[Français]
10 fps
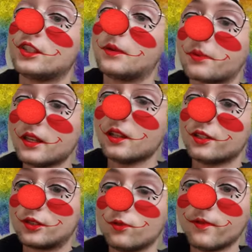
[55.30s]
pris, je
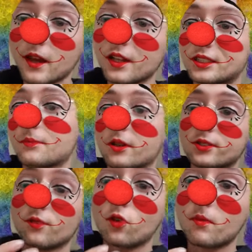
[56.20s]
l'ai ouvert, j'ai mangé le
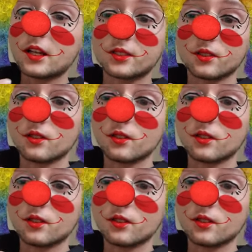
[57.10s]
fromage